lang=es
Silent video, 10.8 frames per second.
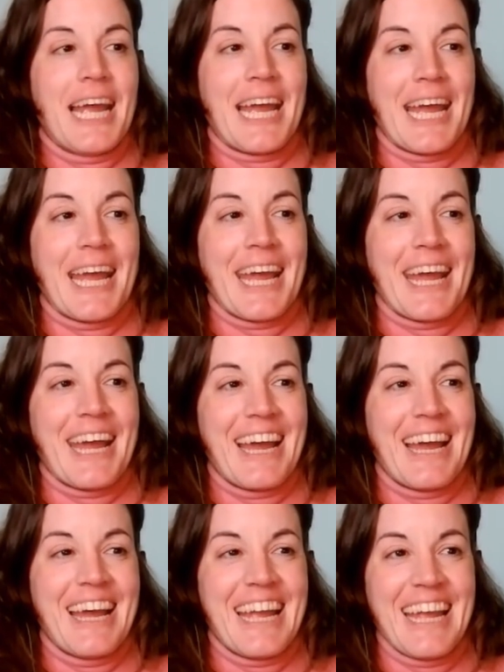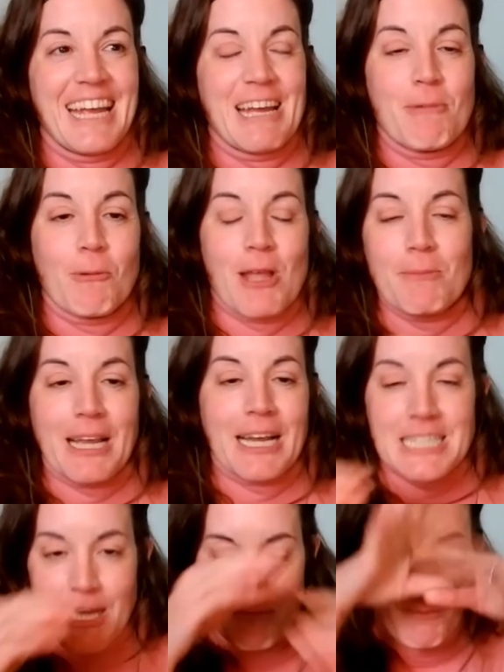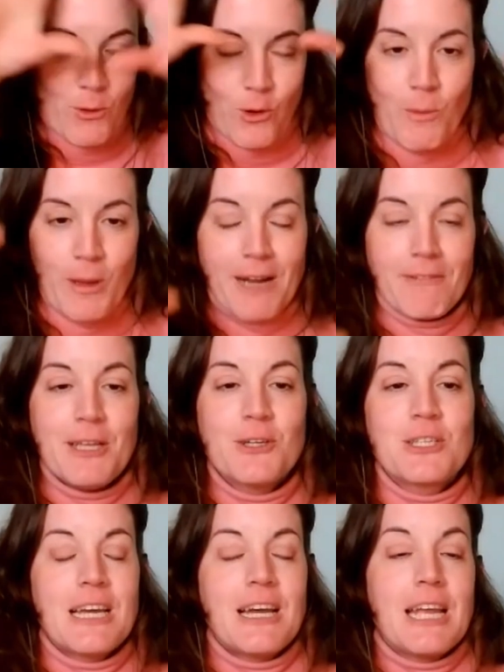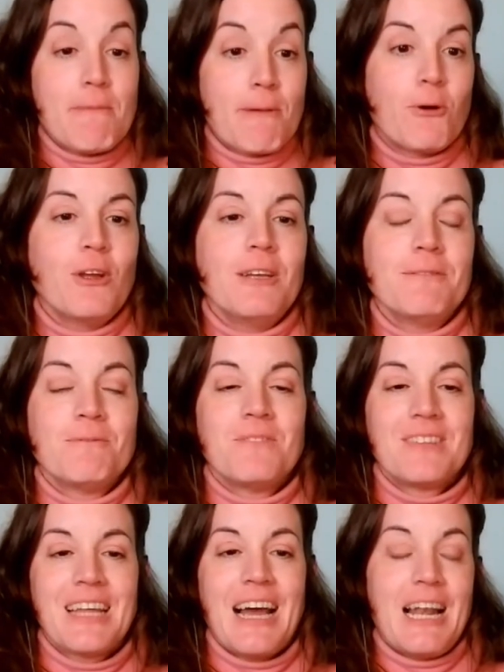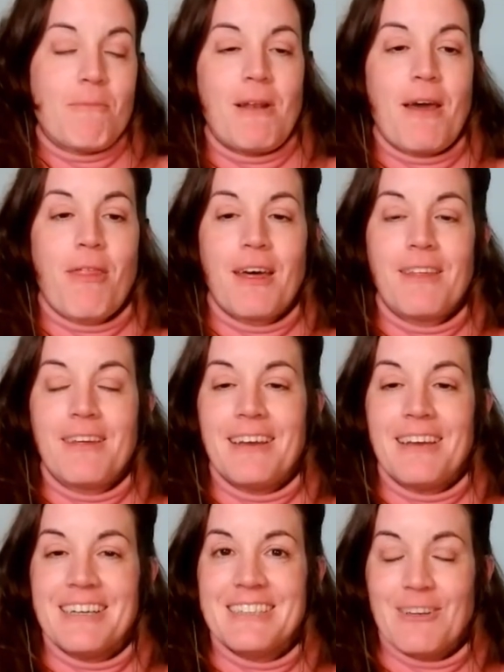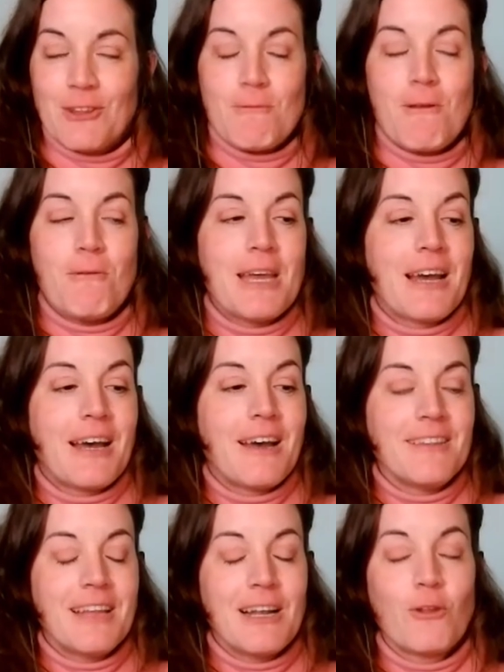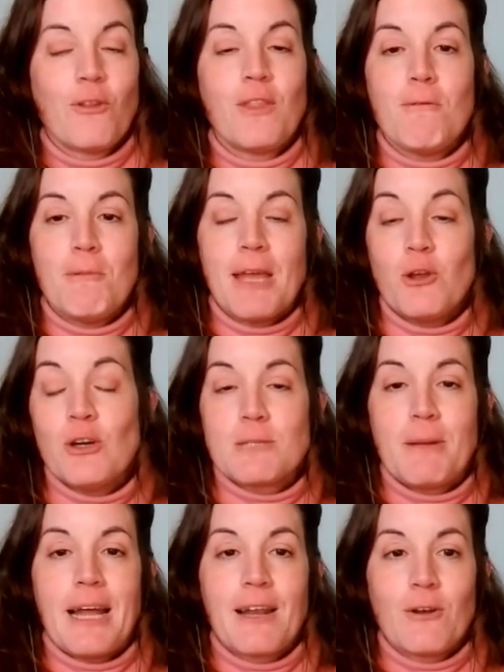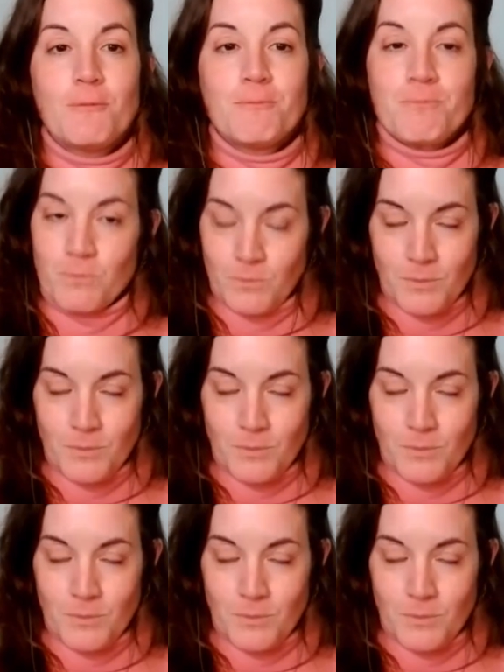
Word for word: Eh, y me voy a mi casa, me pongo maravillosa y me voy a la plaza de donde vivía, de donde vivía yo a esperarlo